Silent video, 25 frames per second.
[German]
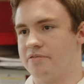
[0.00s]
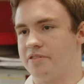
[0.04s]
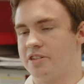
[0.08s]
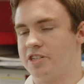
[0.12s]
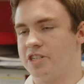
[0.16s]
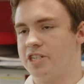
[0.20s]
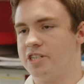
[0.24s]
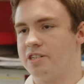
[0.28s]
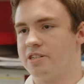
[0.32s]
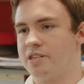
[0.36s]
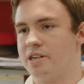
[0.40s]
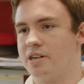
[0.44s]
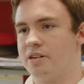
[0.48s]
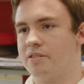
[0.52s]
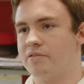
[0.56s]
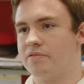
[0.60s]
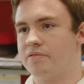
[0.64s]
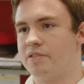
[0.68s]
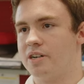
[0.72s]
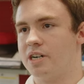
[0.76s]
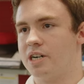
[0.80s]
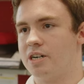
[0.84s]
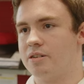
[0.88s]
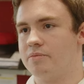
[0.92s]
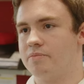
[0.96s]
verschiedene
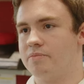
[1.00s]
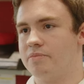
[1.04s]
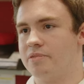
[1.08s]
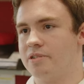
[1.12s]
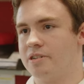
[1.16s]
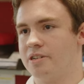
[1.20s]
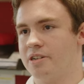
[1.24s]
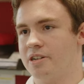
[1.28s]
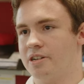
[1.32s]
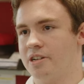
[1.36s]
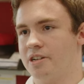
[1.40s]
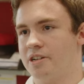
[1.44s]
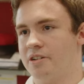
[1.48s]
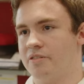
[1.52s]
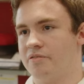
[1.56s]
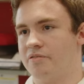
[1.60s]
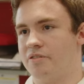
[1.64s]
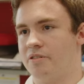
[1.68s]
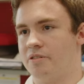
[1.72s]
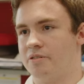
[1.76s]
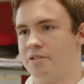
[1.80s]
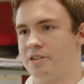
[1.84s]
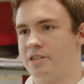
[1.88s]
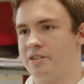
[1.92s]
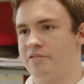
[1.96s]
Aufgaben,
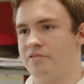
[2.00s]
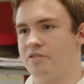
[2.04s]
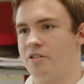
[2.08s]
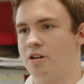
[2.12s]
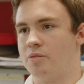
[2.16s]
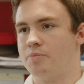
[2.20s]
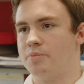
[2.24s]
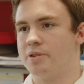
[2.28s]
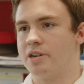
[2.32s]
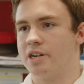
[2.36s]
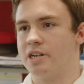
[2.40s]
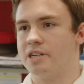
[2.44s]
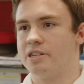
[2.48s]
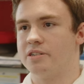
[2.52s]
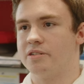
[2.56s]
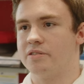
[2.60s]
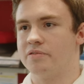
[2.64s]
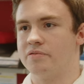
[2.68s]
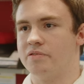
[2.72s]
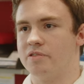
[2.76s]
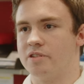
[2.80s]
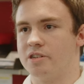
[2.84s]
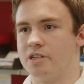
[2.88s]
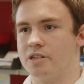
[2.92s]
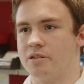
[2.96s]
von der Vorbereitung
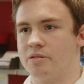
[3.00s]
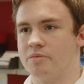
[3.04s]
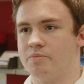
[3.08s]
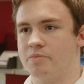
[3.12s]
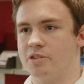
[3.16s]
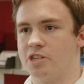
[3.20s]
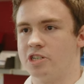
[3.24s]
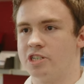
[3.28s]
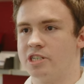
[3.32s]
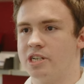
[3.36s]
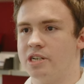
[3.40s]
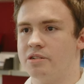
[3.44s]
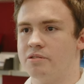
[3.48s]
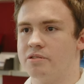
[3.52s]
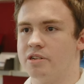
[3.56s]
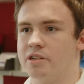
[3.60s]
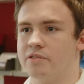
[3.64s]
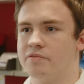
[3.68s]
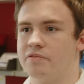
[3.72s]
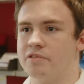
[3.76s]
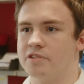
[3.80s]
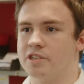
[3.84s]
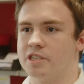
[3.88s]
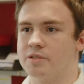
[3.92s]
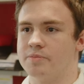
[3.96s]
von der Bestellungen
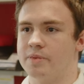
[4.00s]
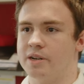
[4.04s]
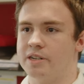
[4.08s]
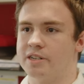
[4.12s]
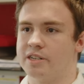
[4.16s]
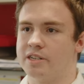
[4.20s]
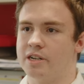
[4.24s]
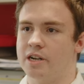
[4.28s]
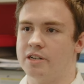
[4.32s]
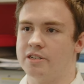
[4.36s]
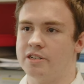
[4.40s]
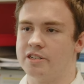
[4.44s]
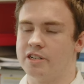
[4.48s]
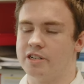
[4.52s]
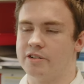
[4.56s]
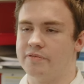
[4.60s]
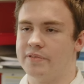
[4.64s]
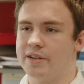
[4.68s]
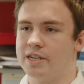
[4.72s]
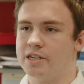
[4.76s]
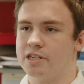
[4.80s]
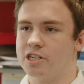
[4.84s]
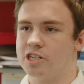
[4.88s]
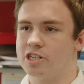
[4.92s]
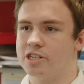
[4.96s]
für das Material in den
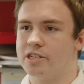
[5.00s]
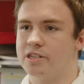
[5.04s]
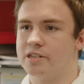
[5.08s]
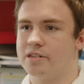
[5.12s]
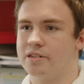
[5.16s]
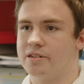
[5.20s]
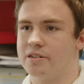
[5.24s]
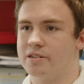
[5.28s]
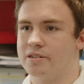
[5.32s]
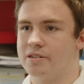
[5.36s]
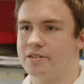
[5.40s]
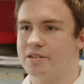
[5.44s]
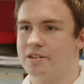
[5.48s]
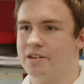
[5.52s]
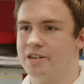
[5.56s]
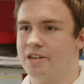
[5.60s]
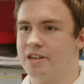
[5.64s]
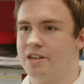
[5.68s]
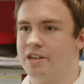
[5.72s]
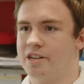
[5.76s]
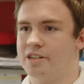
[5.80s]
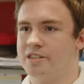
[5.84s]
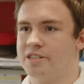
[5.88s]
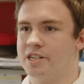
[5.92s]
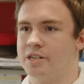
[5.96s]
Werkstätten,
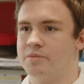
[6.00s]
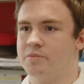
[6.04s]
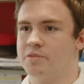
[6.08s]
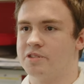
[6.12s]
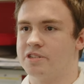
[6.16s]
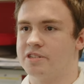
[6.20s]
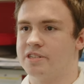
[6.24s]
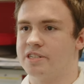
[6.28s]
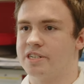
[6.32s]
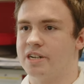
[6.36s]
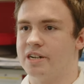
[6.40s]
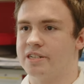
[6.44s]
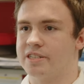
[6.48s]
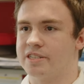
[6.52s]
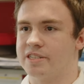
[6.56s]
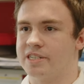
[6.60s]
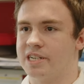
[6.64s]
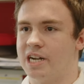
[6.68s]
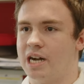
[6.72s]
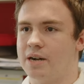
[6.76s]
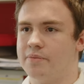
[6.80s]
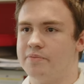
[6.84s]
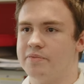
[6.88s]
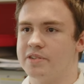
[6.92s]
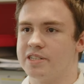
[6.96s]
dann müssen die ganzen
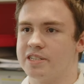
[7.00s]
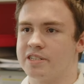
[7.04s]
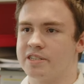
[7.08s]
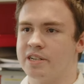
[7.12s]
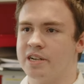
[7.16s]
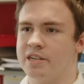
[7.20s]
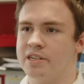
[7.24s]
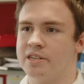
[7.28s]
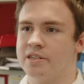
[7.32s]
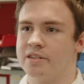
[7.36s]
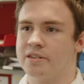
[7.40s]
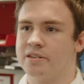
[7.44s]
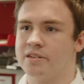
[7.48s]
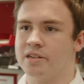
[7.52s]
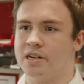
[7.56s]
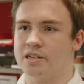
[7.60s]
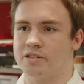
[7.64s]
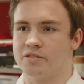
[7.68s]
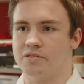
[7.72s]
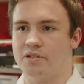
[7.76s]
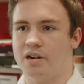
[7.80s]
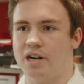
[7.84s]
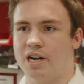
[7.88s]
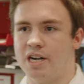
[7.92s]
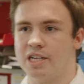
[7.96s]
Abwesenheiten,
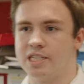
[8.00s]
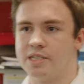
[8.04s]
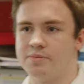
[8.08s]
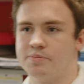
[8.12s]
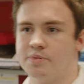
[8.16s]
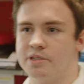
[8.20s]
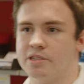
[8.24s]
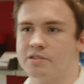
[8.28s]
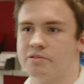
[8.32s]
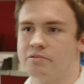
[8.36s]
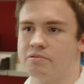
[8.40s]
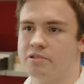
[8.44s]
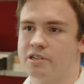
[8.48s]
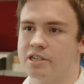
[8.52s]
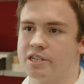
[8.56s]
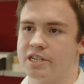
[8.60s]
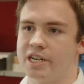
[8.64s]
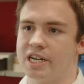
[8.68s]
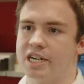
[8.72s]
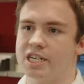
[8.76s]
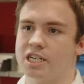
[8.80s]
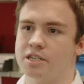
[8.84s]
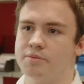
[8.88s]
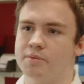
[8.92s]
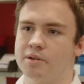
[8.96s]
also Arztbesuche,
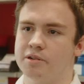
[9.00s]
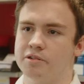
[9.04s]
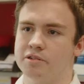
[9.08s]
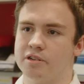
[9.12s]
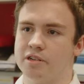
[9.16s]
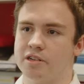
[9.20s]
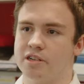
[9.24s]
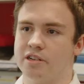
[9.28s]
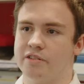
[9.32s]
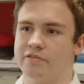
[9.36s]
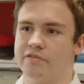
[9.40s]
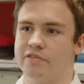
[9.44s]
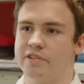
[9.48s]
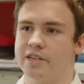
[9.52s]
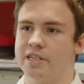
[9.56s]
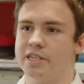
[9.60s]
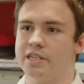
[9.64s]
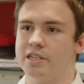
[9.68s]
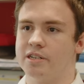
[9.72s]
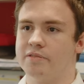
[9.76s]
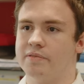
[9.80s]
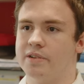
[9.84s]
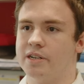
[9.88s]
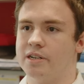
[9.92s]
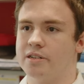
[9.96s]
Krankmeldungen
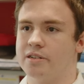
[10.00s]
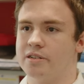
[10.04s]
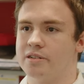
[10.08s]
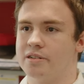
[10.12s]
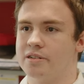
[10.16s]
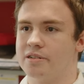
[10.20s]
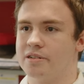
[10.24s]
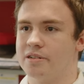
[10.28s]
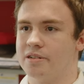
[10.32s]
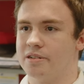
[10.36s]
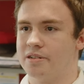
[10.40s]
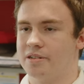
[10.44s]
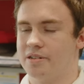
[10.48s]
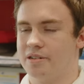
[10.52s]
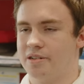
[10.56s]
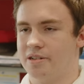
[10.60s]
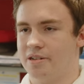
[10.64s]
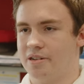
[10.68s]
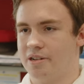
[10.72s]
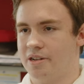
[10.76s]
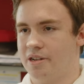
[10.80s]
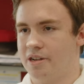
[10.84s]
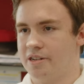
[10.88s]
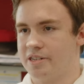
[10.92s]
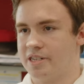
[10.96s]
gepflegt werden,
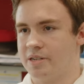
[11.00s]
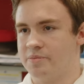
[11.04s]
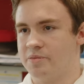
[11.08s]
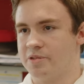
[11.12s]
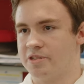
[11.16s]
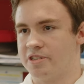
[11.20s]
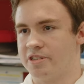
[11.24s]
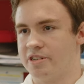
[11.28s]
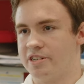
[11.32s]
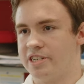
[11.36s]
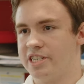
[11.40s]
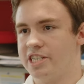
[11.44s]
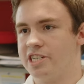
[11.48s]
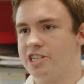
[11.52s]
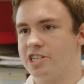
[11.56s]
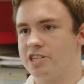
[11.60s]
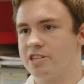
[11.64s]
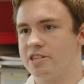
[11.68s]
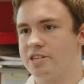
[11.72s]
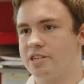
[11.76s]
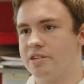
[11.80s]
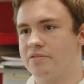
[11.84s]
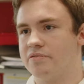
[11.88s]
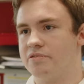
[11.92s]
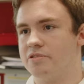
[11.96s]
dann müssen
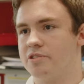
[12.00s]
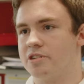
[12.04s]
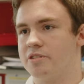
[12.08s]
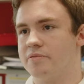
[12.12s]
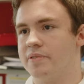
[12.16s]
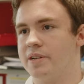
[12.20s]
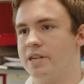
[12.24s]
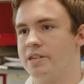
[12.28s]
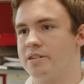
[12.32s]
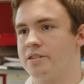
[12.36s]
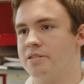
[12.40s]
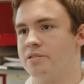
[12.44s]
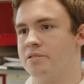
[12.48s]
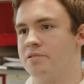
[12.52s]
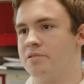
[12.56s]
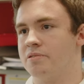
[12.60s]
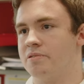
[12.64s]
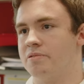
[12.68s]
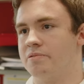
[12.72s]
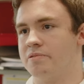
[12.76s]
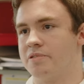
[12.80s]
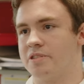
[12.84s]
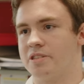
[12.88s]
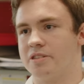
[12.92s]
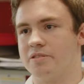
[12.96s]
Listen geführt werden
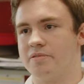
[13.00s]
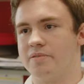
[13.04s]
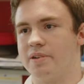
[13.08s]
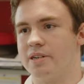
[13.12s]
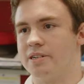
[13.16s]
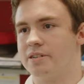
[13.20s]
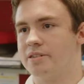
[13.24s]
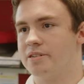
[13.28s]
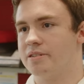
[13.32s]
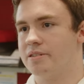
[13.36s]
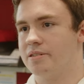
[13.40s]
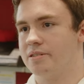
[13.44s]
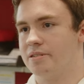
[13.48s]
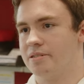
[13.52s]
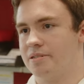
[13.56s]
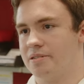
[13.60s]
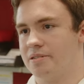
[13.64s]
und so weiter.